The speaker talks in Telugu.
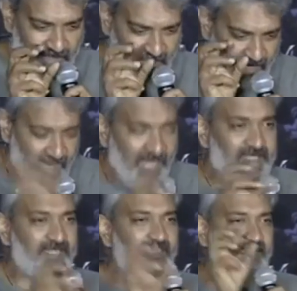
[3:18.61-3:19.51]
ఆ
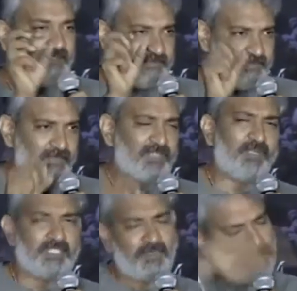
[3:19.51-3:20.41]
హార్ట్ ఏంటి మనం
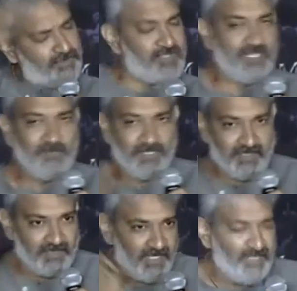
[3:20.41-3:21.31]
అసలు మొత్తం సినిమా
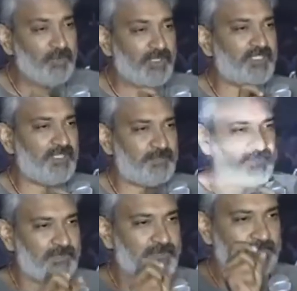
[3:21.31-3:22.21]
అంతా దేని గురించి
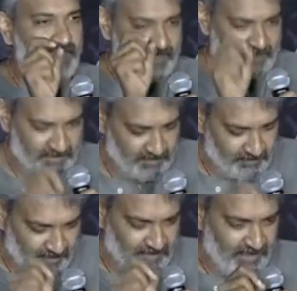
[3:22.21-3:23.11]
చెప్తున్నాం ఆ
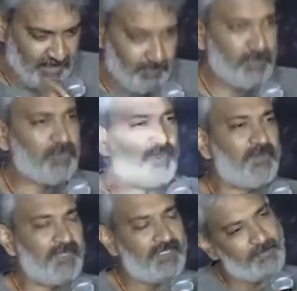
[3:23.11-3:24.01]
దాన్ని
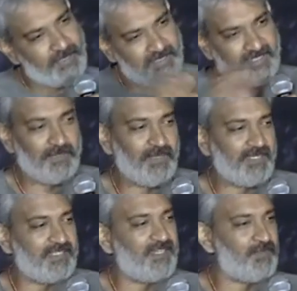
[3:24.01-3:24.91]
పట్టుకోవడం అనేది ప్రతి
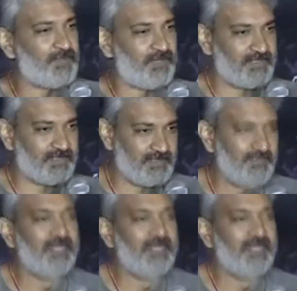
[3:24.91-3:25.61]
సినిమాకి జరిగే ప్రాసెస్